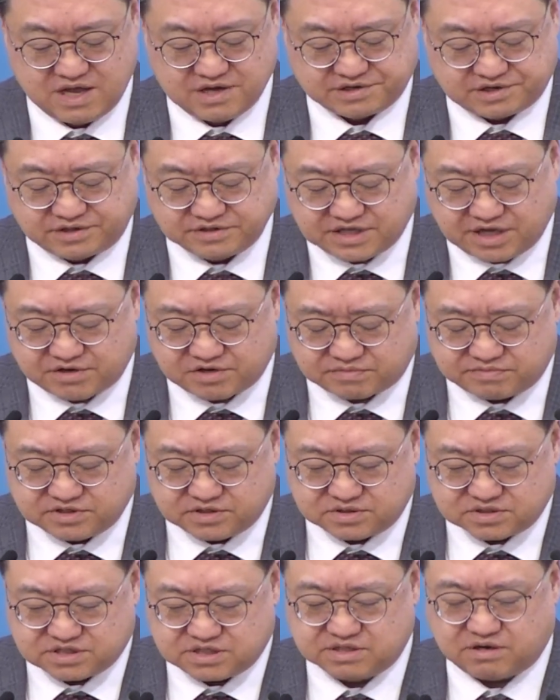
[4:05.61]
그런데
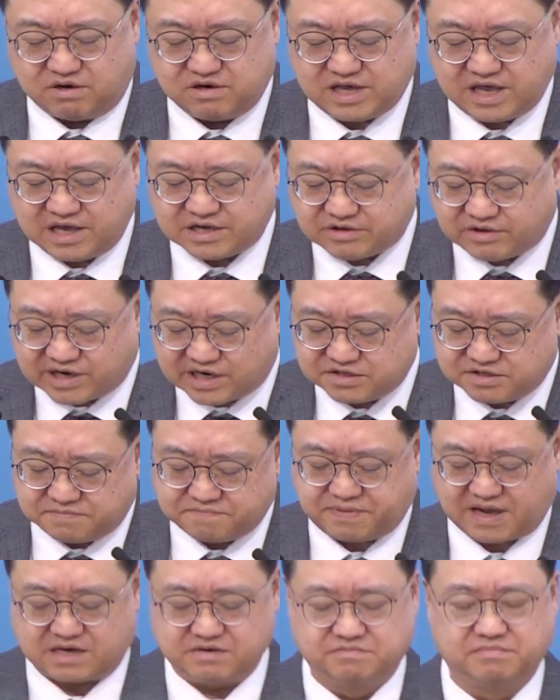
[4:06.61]
여러분, 그걸
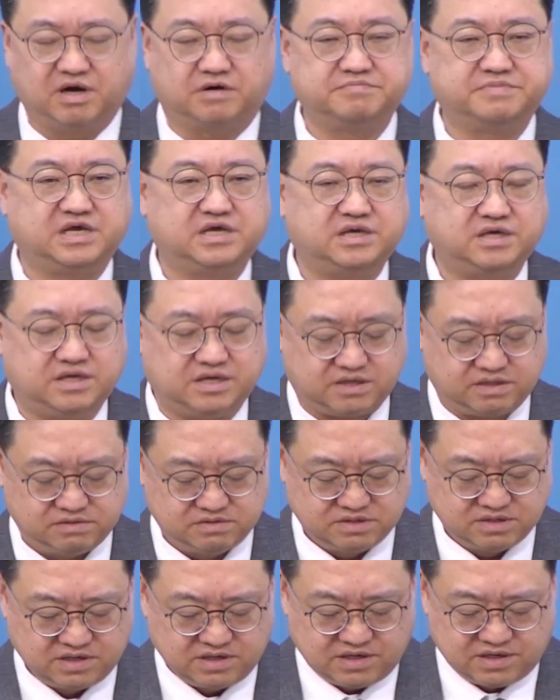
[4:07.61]
해결하는 방법이
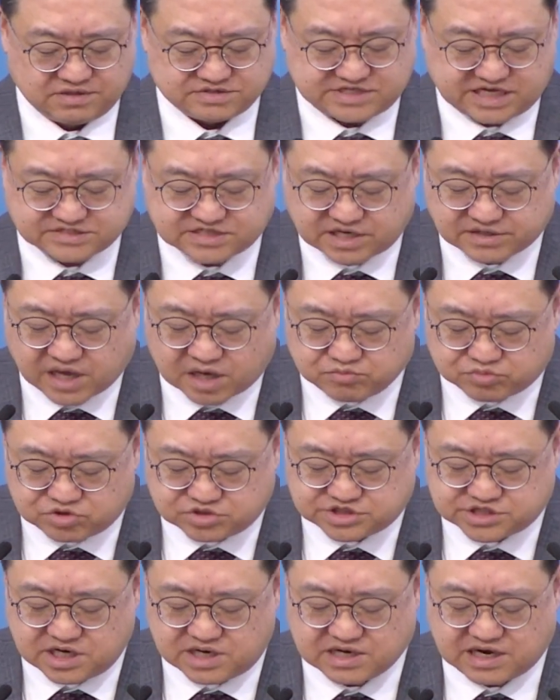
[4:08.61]
세상의
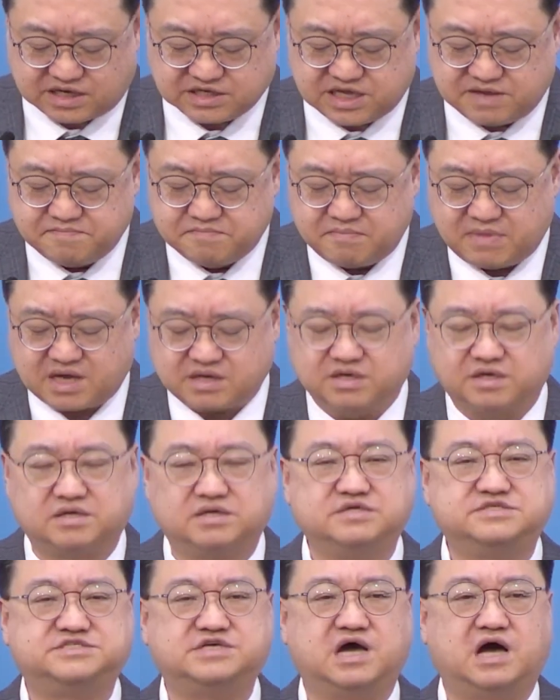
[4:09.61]
물질과 인맥을
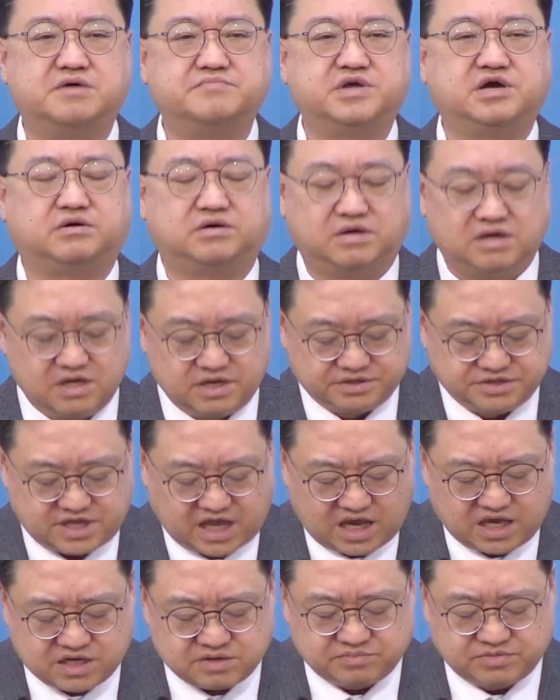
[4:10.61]
의지하며
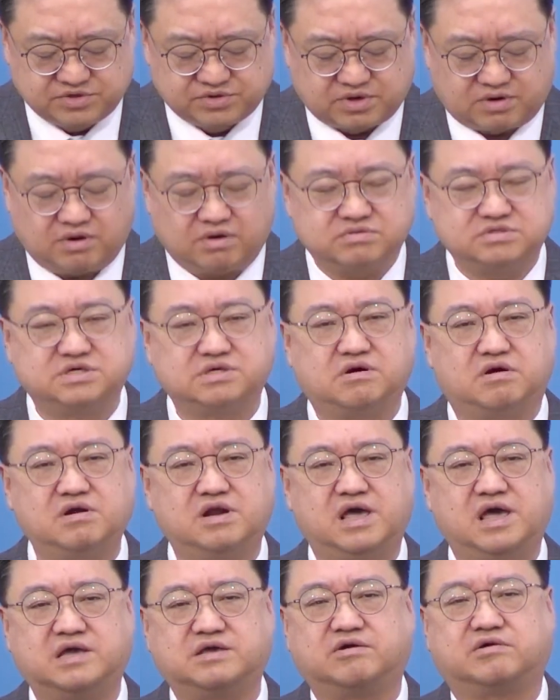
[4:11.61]
내 힘으로
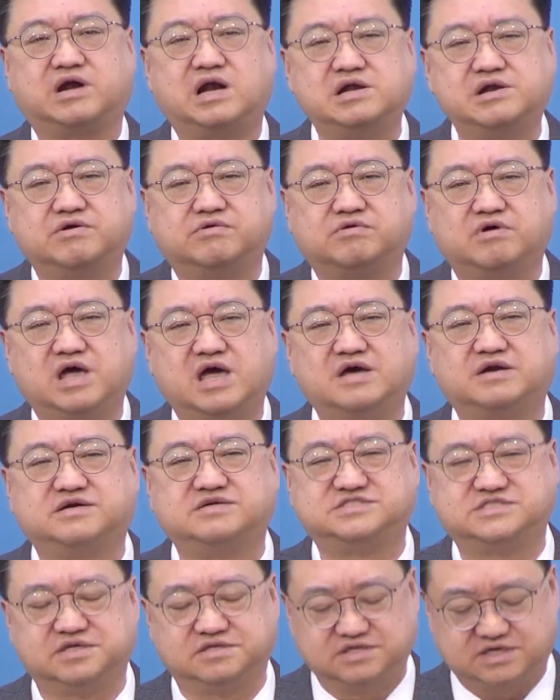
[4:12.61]
그걸 해결하려고
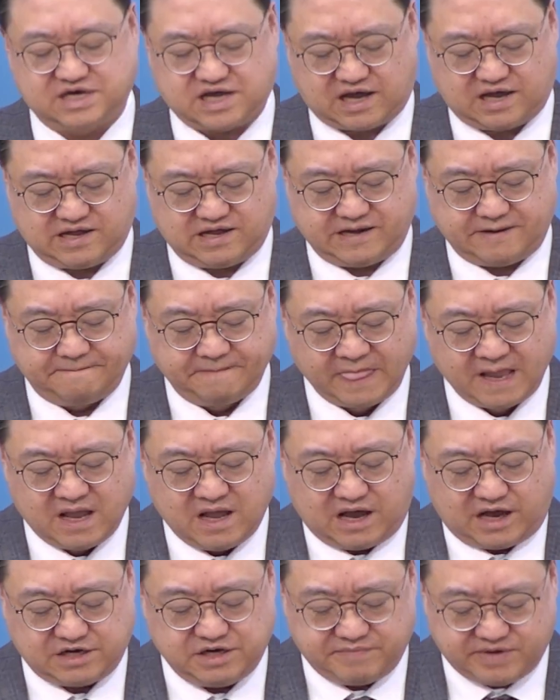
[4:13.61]
애를 쓰느냐,
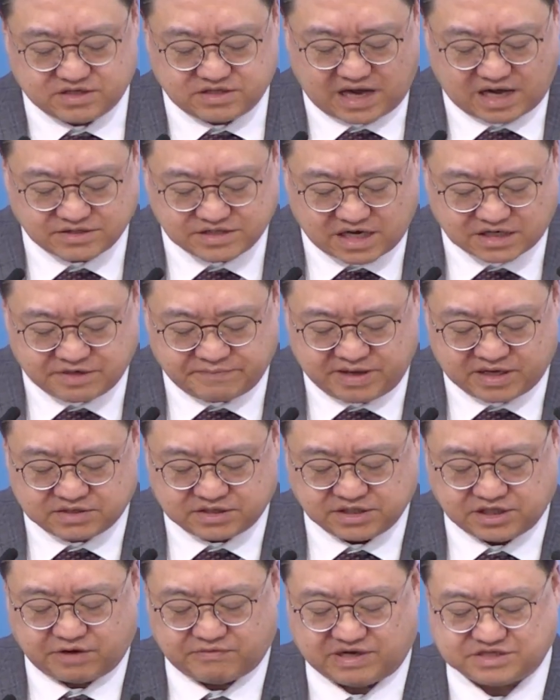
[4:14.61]
아니면 하나님의
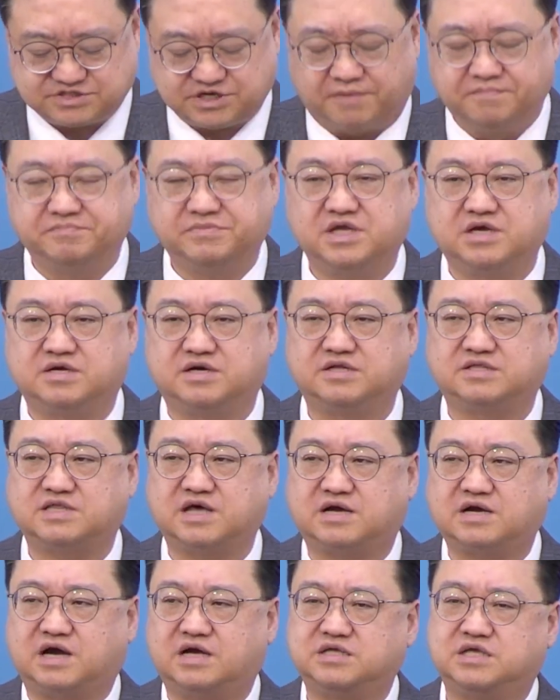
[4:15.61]
은혜와 섭리를
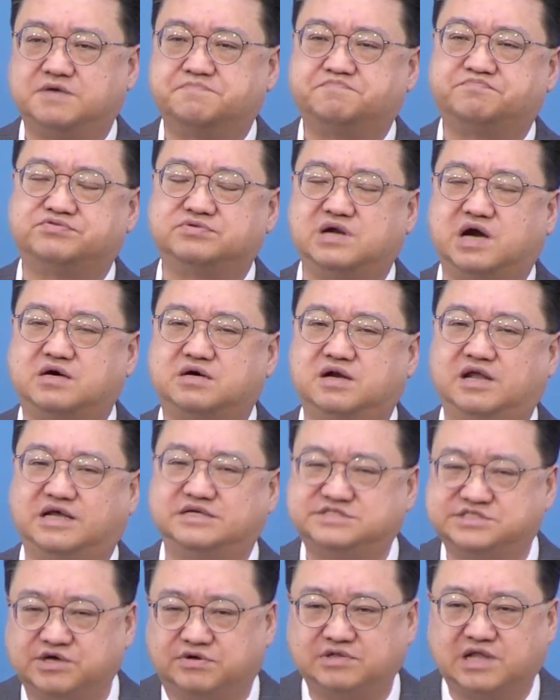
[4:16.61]
따라 이 풍랑을
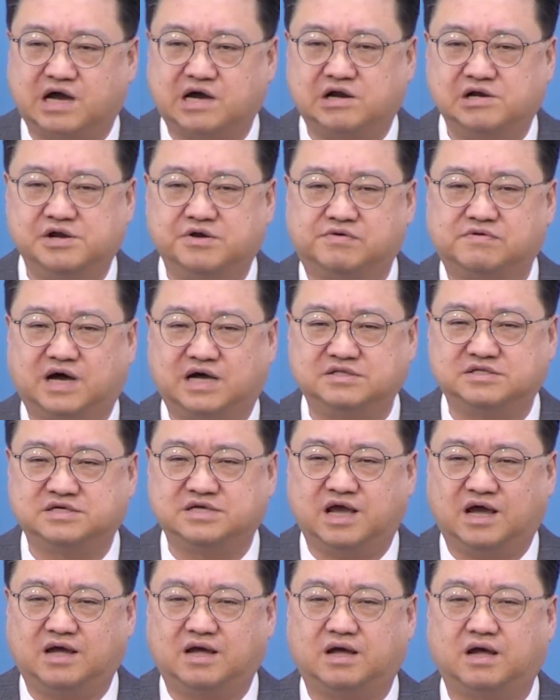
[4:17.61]
헤쳐나가려고
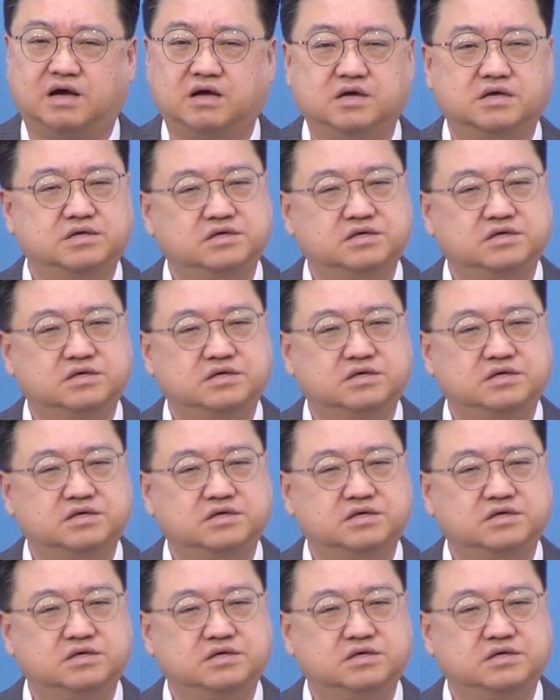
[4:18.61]
하느냐,